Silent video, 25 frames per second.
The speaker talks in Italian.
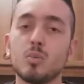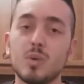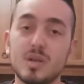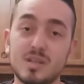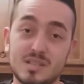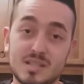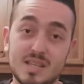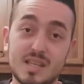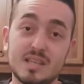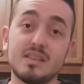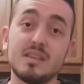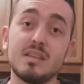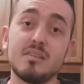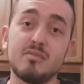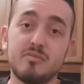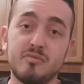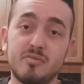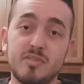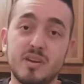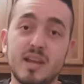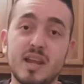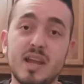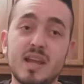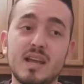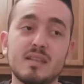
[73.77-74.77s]
questa
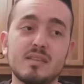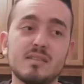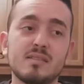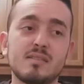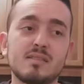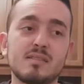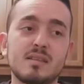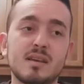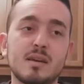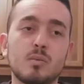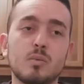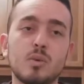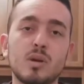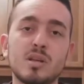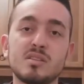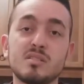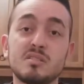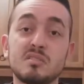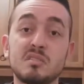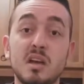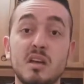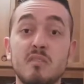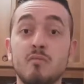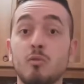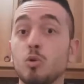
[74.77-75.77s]
differenza,
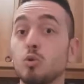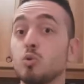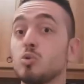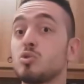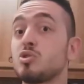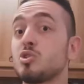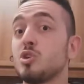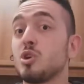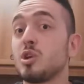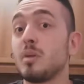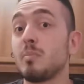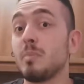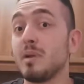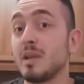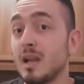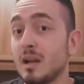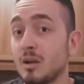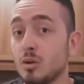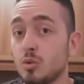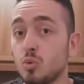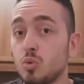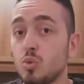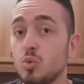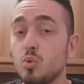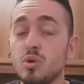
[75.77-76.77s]
questa evoluzione per
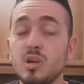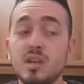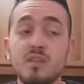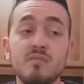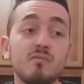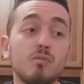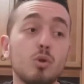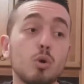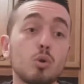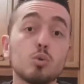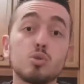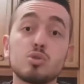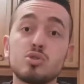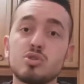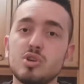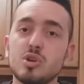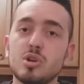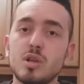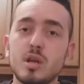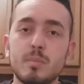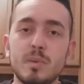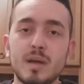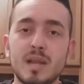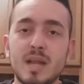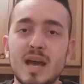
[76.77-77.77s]
alcuni,
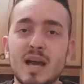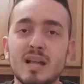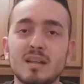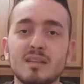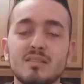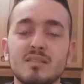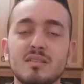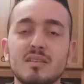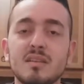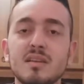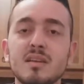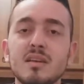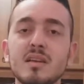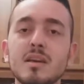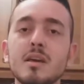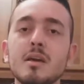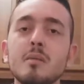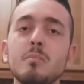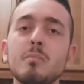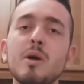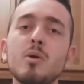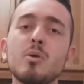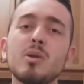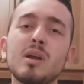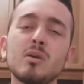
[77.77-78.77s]
involuzione per altri,
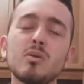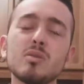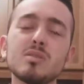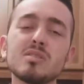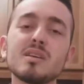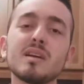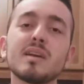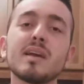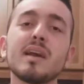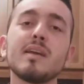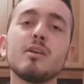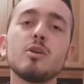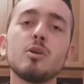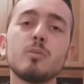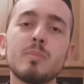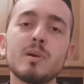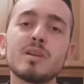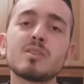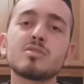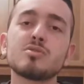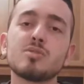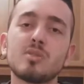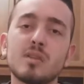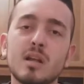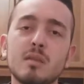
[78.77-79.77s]
ma è una cosa che io
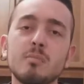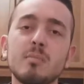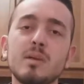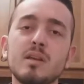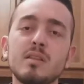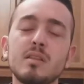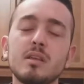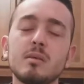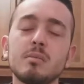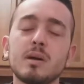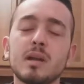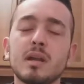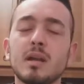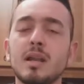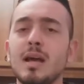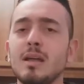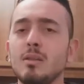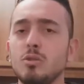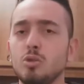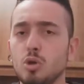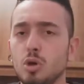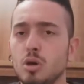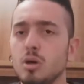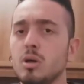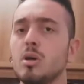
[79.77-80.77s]
personalmente
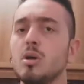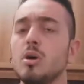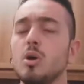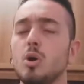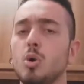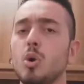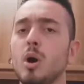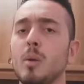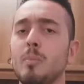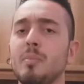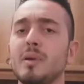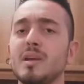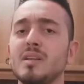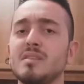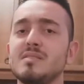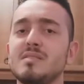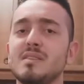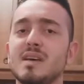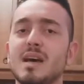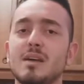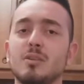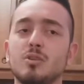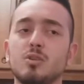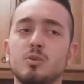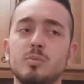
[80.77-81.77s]
parlando ho
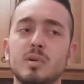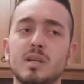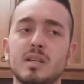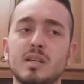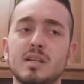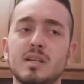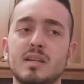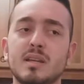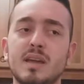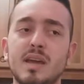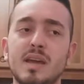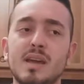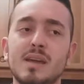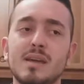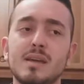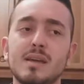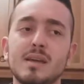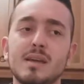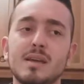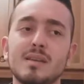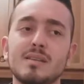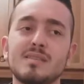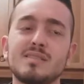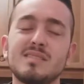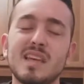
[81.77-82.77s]
apprezzato perché
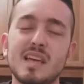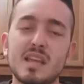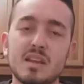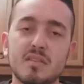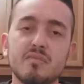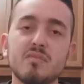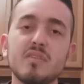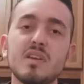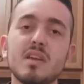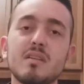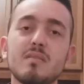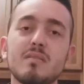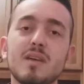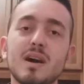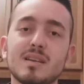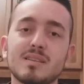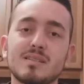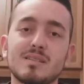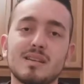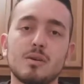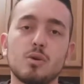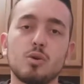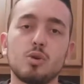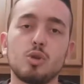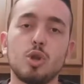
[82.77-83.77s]
serviva
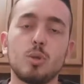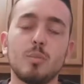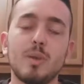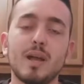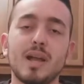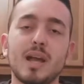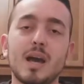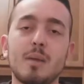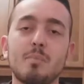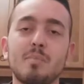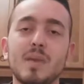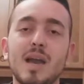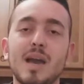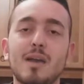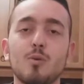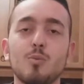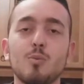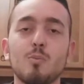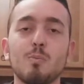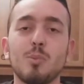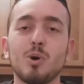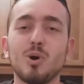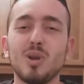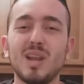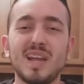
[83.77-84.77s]
secondo me cambiare
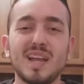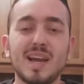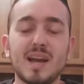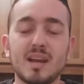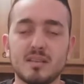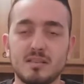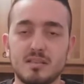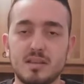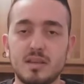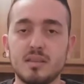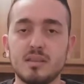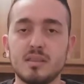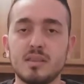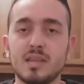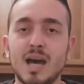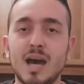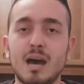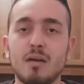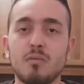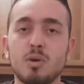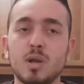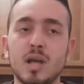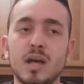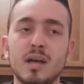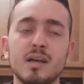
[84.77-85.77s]
un po' le carte in
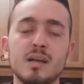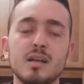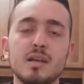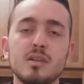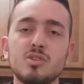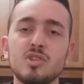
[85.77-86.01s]
tavola.